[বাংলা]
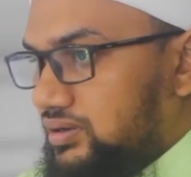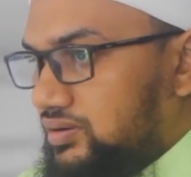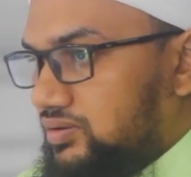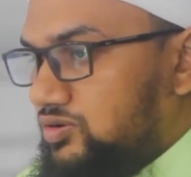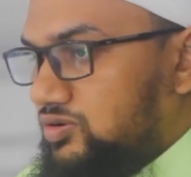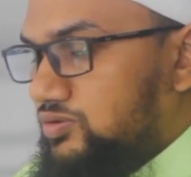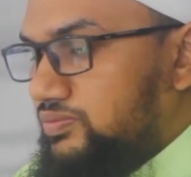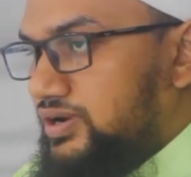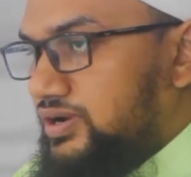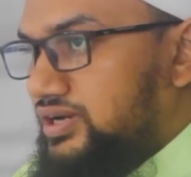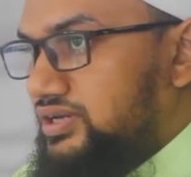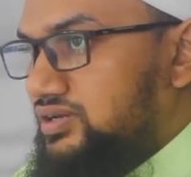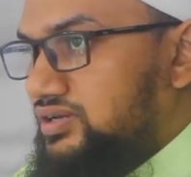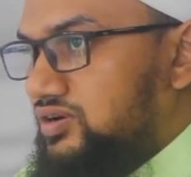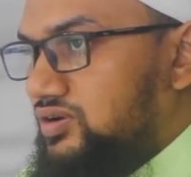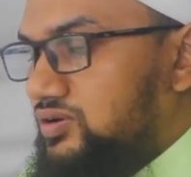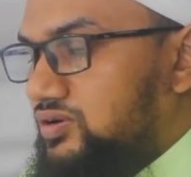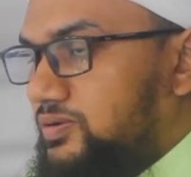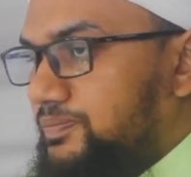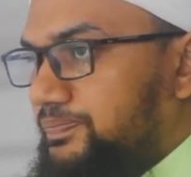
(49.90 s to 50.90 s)
কোরবানি
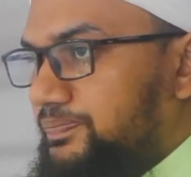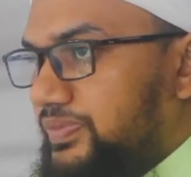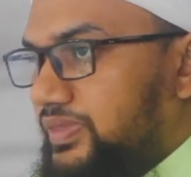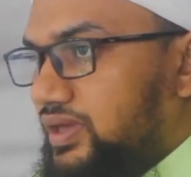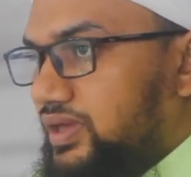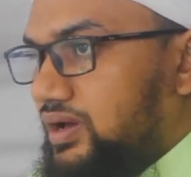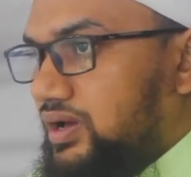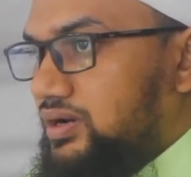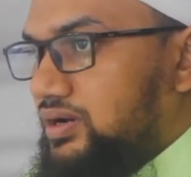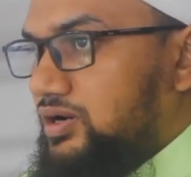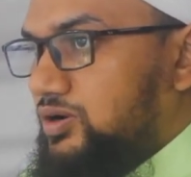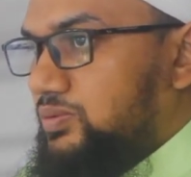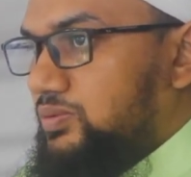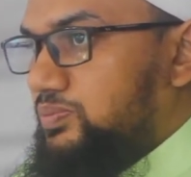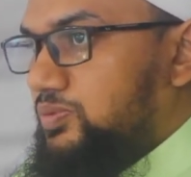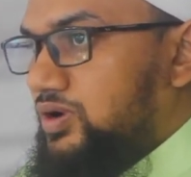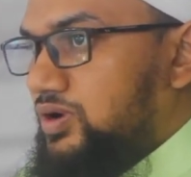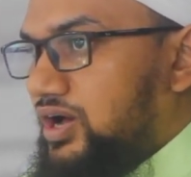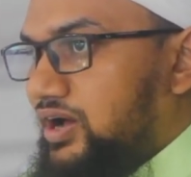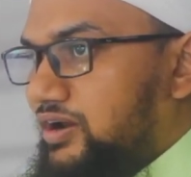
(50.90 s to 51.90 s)
হল আল্লাহ
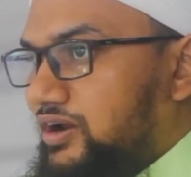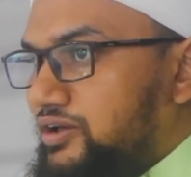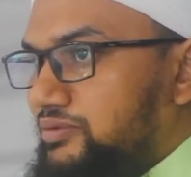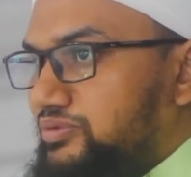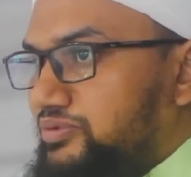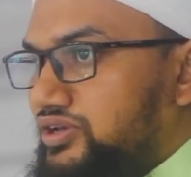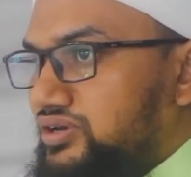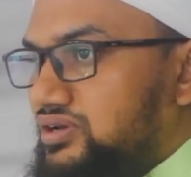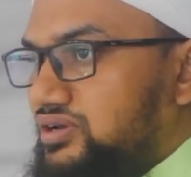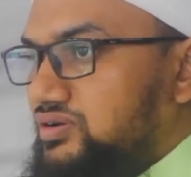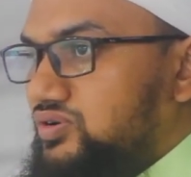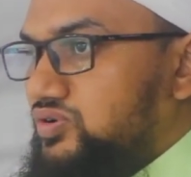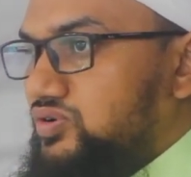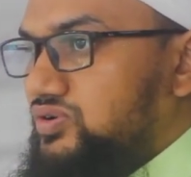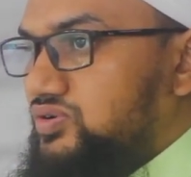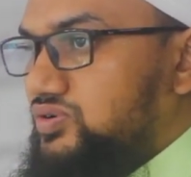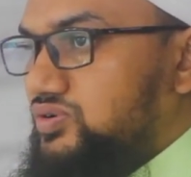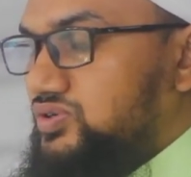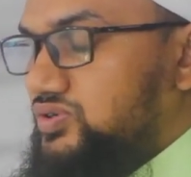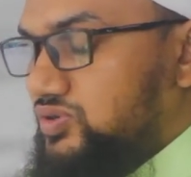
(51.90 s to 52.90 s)
রব্বুল আলমিনের
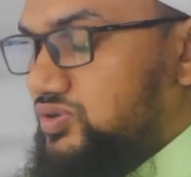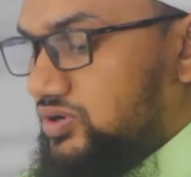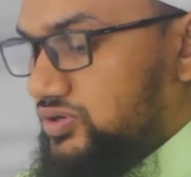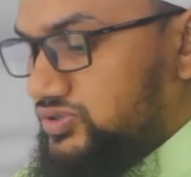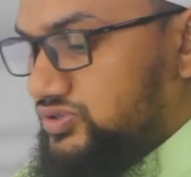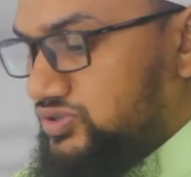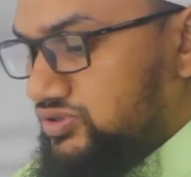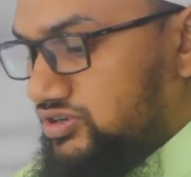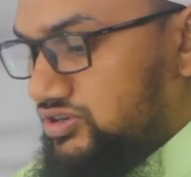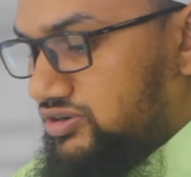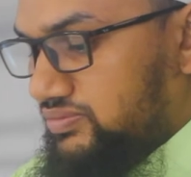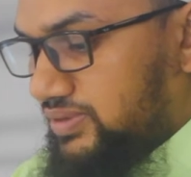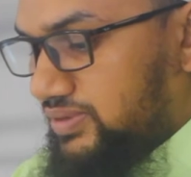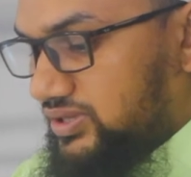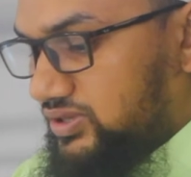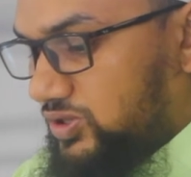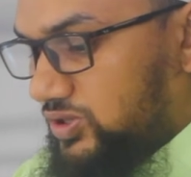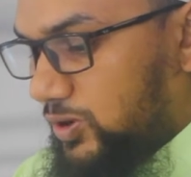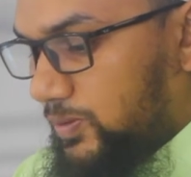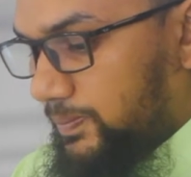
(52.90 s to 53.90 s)
নৈকট্য অর্জনের
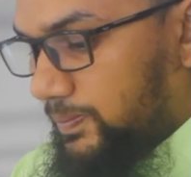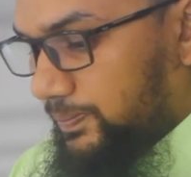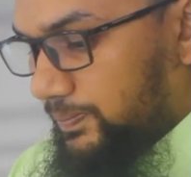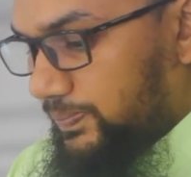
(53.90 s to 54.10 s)
মাধ্যম